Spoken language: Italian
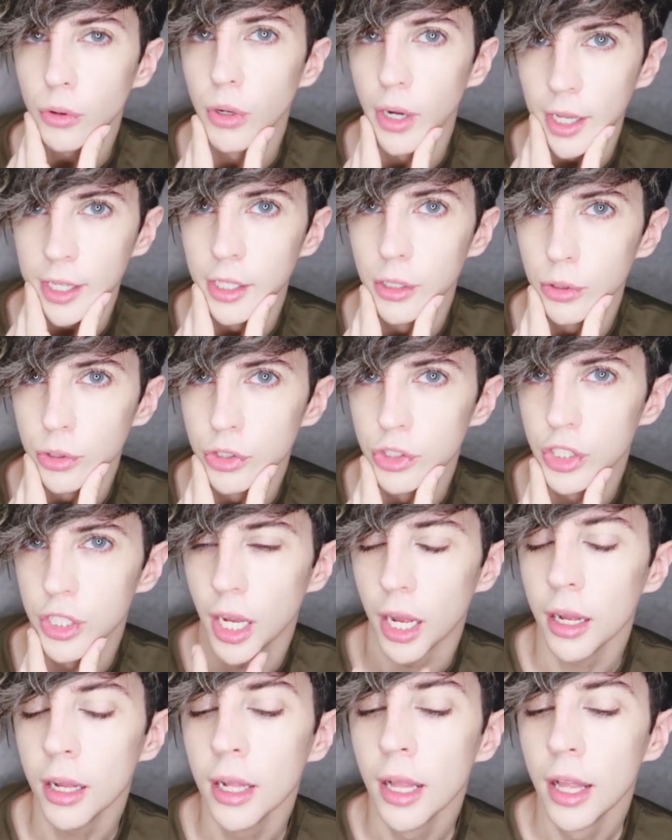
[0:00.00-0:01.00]
con la
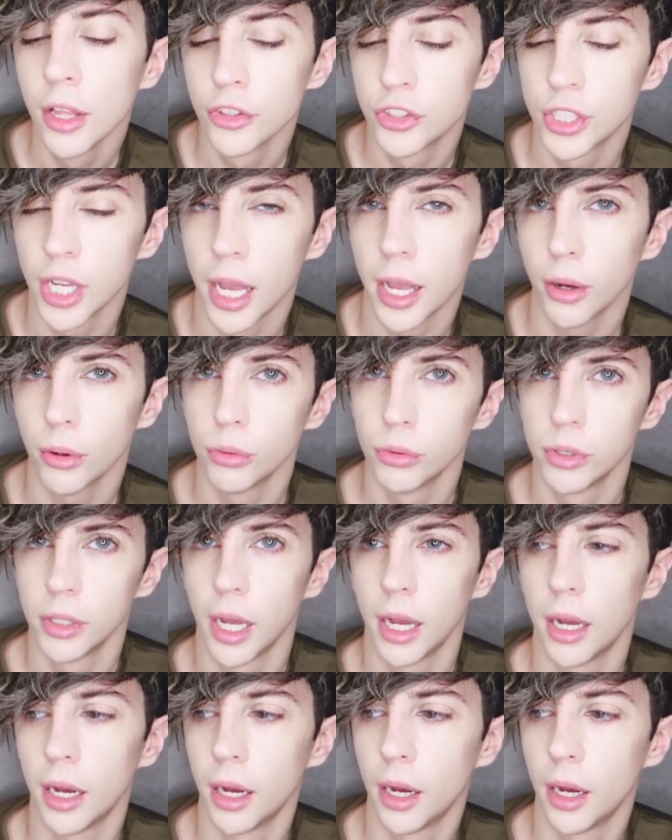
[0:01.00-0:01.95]
chirurgia c'è un